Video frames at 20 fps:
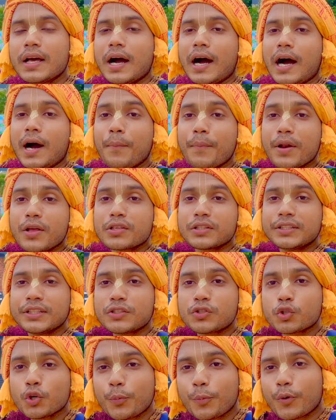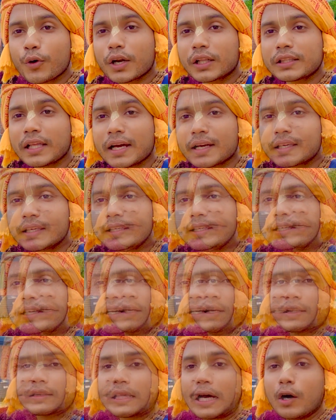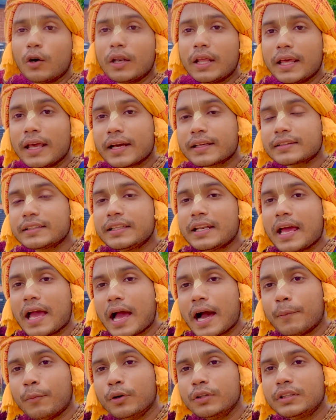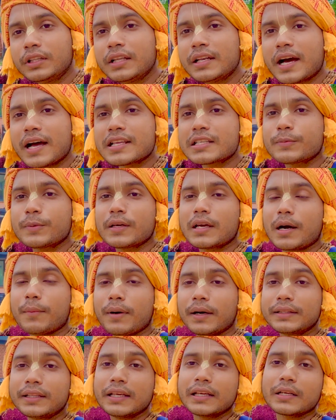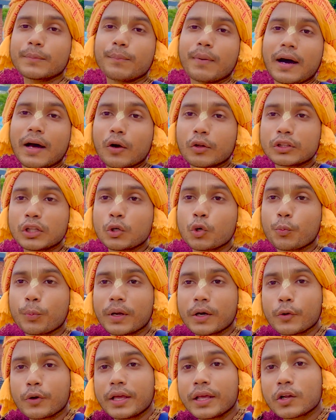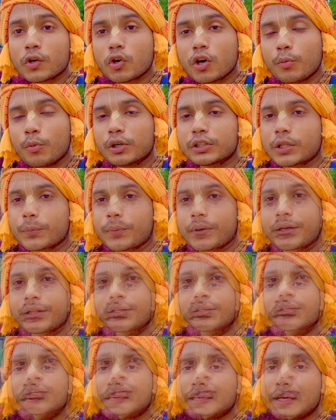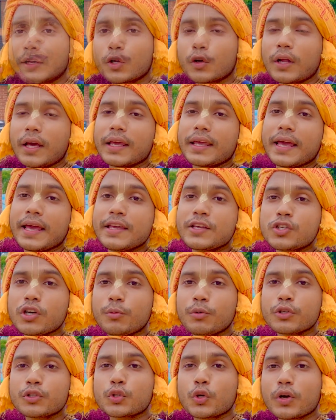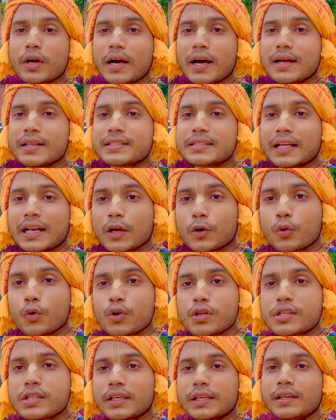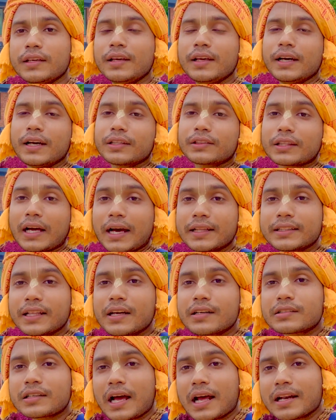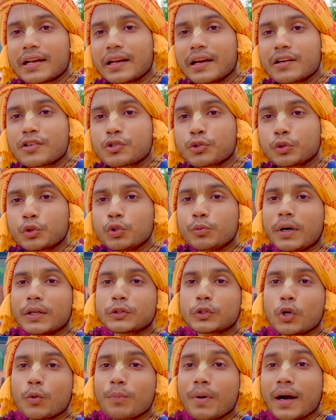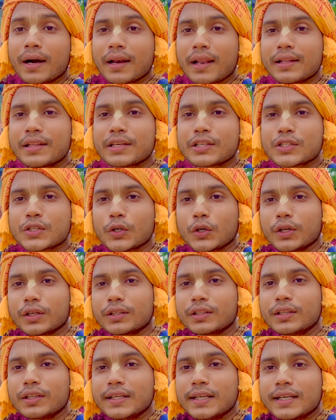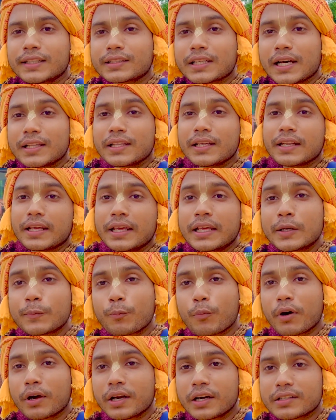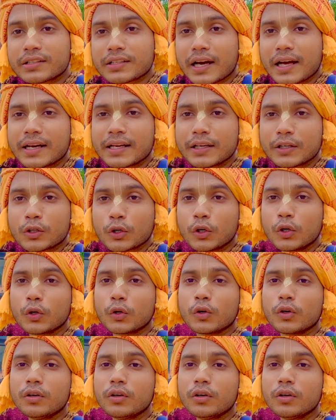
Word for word: আমরা যদি চুপ করে থাকি তাহলে একদিন এমন দিন আসবে আমাদের ভারতের উপরেও এরকম হতে পারে কেননা এই সমস্ত কাজ যারা করছে তাদের টার্গেট শুধুমাত্র বাংলাদেশ নয় তাদের এর পরের টার্গেট হলো